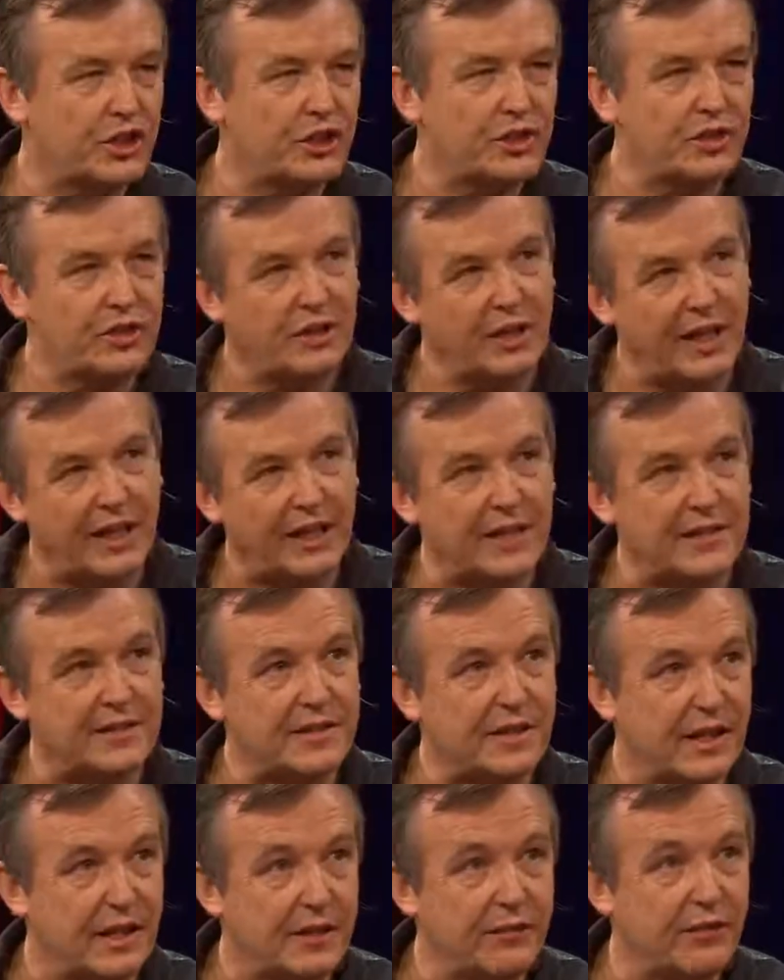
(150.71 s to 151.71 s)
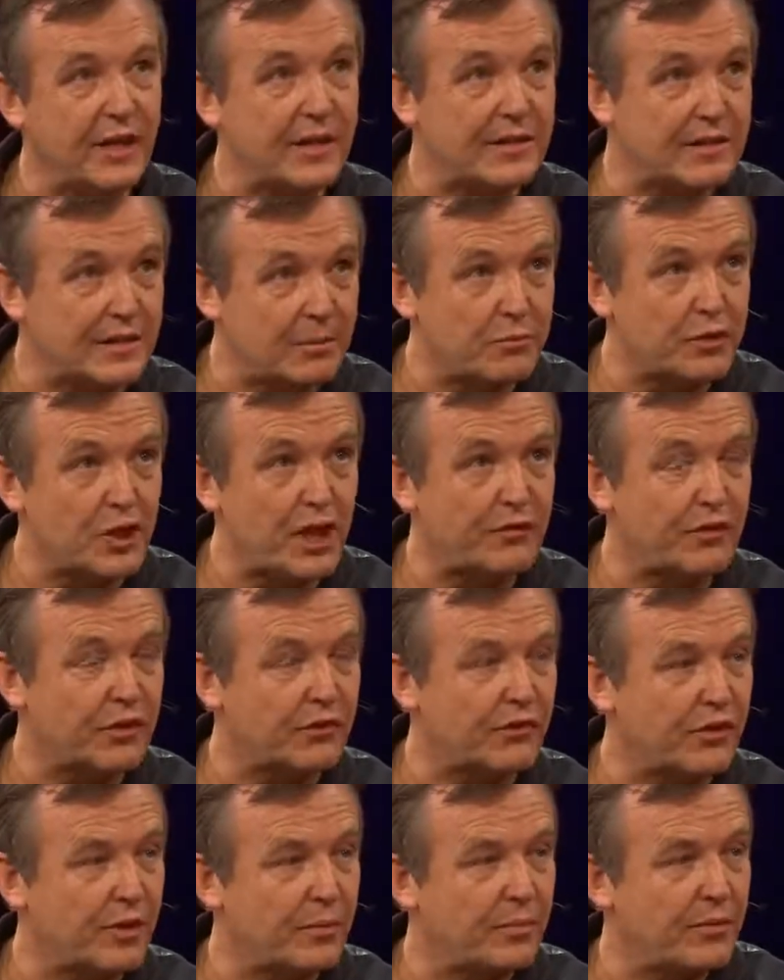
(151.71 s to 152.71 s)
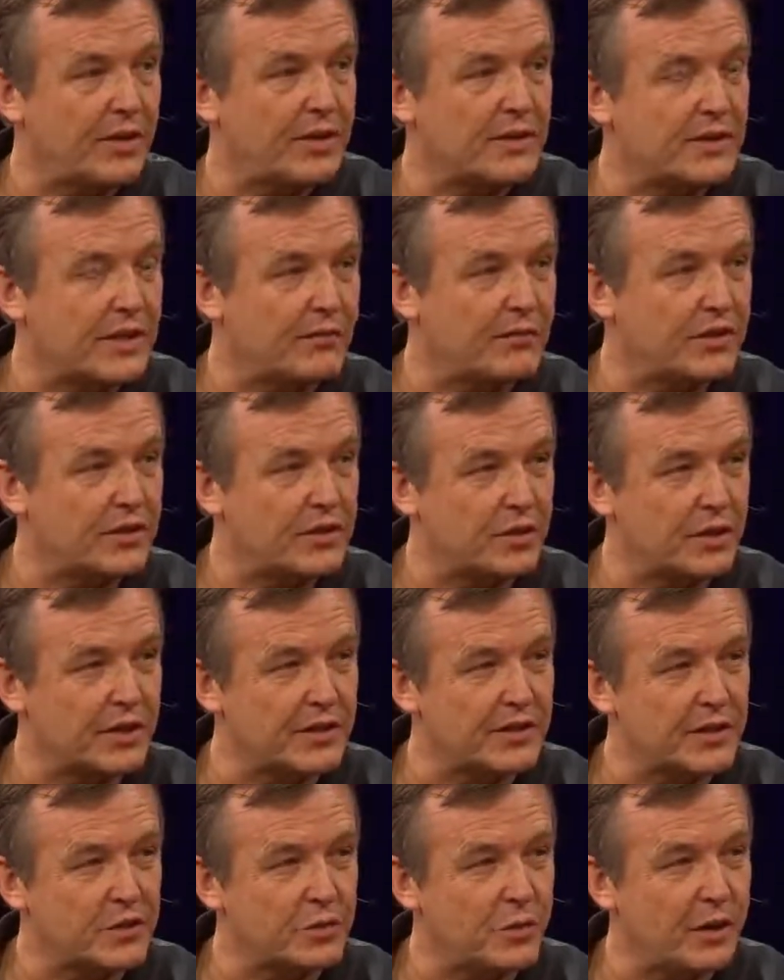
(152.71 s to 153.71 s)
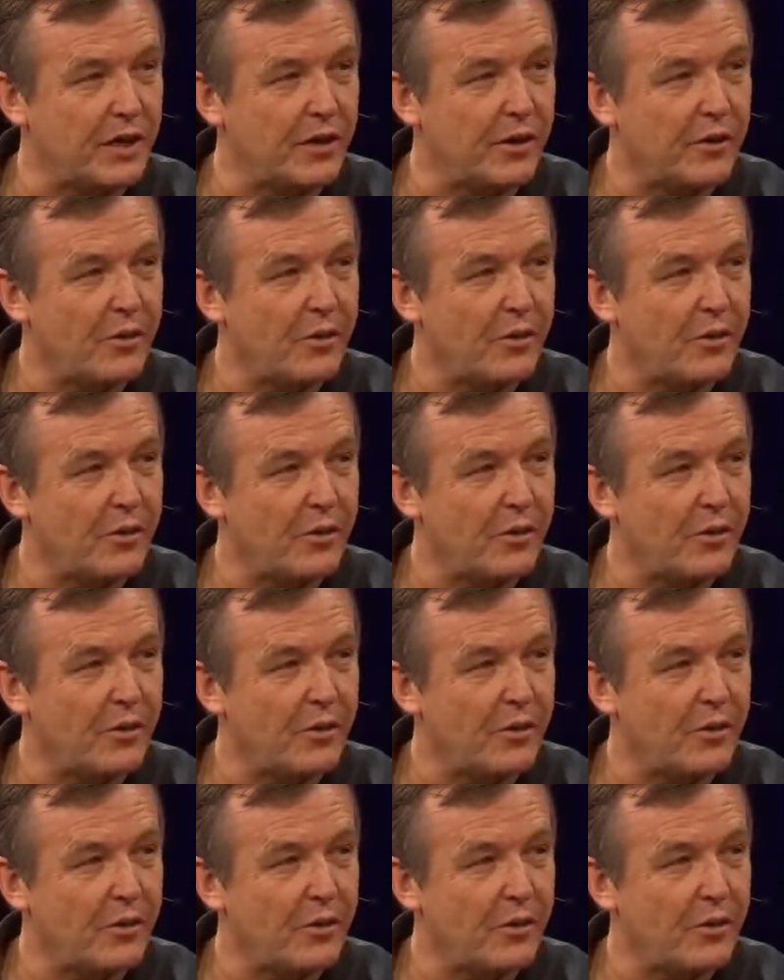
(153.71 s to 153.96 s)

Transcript: Которая еще и позволяет убрать машины с поверхности.